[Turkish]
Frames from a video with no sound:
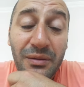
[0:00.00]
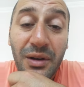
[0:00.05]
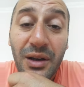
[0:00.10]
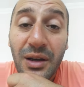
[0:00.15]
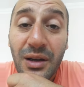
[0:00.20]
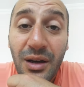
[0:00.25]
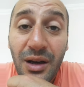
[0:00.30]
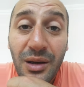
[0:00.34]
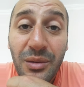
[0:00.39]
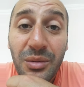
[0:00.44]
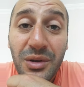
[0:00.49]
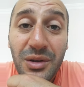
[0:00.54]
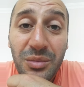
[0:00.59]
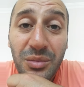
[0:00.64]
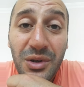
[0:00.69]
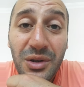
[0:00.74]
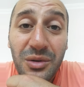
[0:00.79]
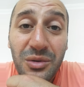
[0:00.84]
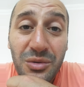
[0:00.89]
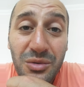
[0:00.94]
ve
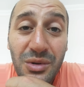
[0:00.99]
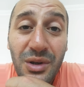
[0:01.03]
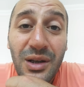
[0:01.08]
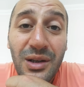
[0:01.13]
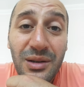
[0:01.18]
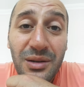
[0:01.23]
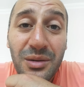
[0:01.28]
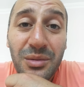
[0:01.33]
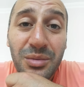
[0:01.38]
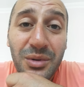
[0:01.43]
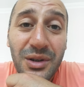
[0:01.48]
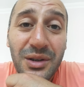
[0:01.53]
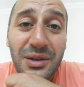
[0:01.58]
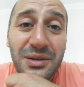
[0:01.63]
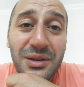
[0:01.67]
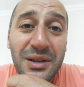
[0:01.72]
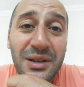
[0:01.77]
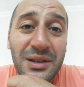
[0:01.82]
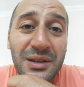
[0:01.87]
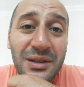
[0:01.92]
kaybetmek güzeldir
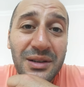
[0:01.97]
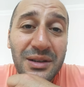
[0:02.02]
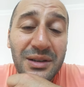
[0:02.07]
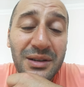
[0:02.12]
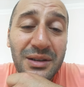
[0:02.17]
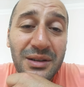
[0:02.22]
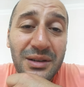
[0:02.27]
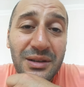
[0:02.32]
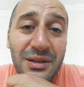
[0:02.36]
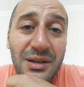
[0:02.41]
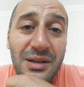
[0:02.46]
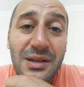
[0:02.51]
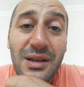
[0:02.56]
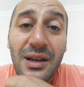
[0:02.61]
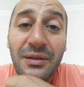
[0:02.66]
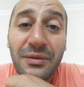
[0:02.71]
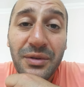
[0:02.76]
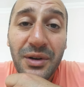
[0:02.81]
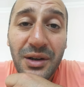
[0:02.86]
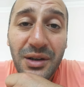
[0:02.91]
bazen
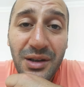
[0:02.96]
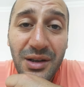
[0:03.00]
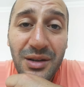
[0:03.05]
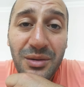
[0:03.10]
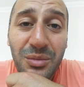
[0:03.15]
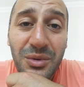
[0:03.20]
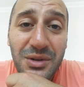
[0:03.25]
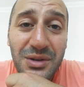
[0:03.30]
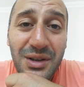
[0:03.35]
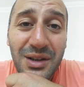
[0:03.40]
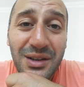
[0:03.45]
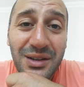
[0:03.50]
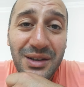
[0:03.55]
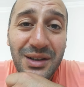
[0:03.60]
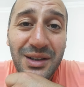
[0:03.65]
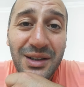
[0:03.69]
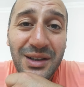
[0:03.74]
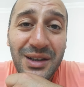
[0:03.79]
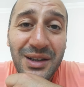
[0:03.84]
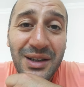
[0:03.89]
sen fark etmesen
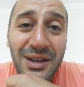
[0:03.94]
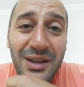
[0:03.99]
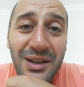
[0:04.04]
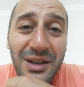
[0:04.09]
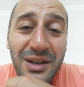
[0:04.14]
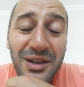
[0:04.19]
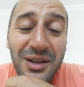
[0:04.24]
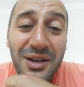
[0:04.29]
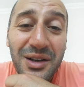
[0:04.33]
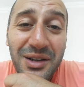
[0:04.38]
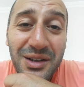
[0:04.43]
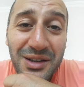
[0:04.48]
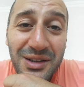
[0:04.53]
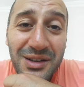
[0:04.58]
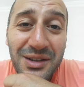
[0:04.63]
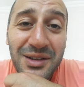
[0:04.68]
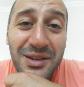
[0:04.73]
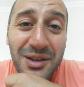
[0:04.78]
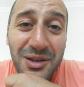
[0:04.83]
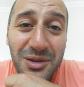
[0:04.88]
de
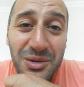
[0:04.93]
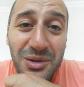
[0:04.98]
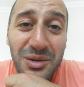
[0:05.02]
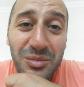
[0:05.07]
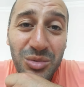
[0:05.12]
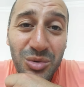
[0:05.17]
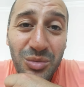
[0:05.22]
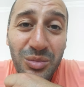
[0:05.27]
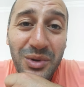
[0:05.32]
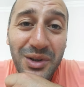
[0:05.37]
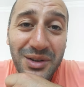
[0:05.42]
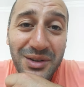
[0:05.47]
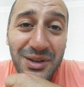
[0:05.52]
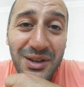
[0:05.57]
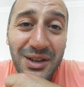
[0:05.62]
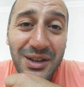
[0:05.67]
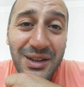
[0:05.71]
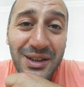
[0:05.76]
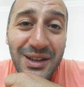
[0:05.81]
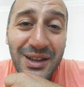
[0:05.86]
aradığın aşkı
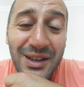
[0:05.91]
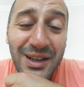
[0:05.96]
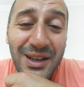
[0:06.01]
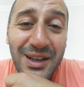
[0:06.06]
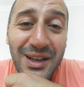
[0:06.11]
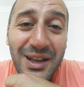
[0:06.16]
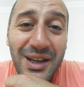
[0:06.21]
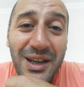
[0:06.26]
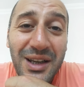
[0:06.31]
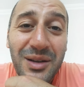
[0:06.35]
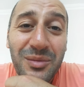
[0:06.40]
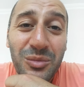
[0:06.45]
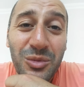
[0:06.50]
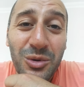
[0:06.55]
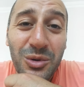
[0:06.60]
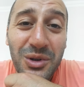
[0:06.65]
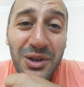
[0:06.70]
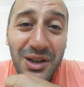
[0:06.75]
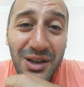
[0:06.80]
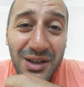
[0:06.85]
bulmanda en
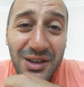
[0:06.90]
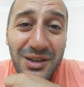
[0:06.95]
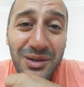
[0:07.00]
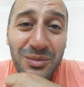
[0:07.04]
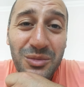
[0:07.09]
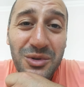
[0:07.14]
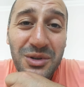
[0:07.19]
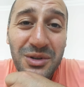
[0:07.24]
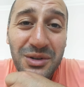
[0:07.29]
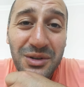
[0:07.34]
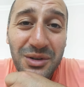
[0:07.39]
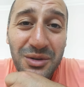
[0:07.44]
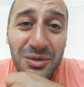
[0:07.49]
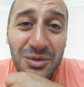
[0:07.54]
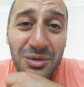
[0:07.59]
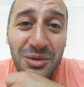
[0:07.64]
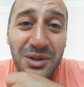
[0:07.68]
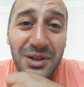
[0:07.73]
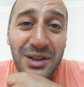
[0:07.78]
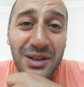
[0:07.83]
büyük yardımcındır
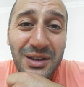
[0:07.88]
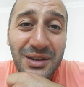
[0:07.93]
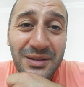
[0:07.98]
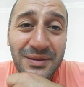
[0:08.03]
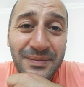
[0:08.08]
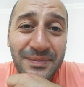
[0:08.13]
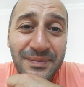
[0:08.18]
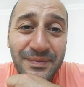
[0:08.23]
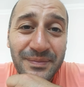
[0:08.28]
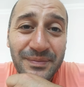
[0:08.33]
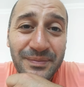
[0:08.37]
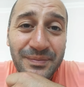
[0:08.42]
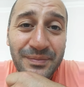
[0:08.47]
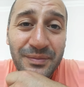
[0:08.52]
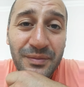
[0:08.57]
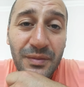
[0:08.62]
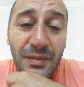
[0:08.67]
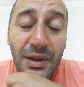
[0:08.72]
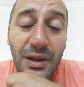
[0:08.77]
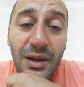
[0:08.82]
çünkü.
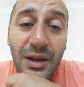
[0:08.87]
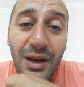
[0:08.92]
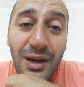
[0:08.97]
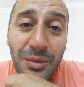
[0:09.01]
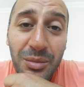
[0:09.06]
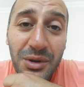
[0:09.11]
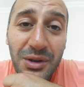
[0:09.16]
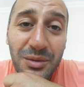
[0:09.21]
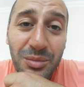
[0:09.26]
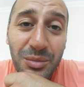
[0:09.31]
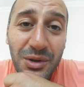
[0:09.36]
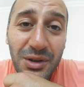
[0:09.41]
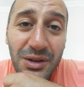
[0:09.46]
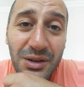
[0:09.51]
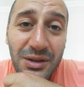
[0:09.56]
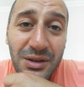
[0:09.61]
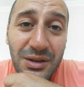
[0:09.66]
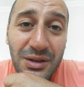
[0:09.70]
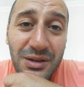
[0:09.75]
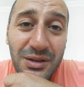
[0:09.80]

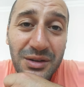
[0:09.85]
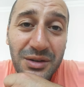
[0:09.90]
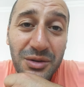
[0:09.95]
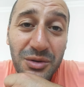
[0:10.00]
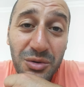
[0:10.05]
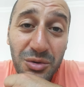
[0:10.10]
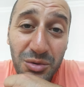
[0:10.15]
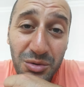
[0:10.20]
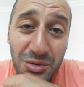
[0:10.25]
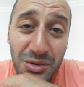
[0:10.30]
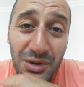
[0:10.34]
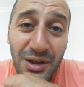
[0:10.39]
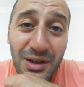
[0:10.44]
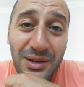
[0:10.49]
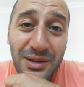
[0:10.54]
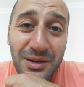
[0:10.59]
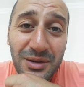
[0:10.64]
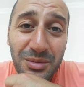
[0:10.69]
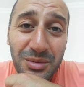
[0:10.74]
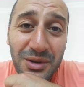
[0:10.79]
Kaybetmek
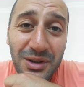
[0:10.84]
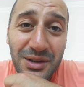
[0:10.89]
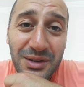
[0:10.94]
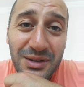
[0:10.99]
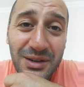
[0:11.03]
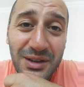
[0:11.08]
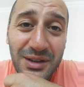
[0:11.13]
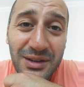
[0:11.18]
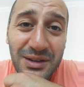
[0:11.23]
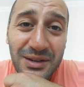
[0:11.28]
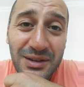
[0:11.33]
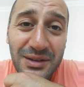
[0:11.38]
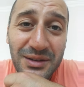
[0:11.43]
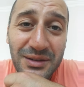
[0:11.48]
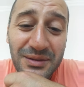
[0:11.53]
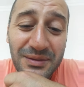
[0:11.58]
güzeldir bazen.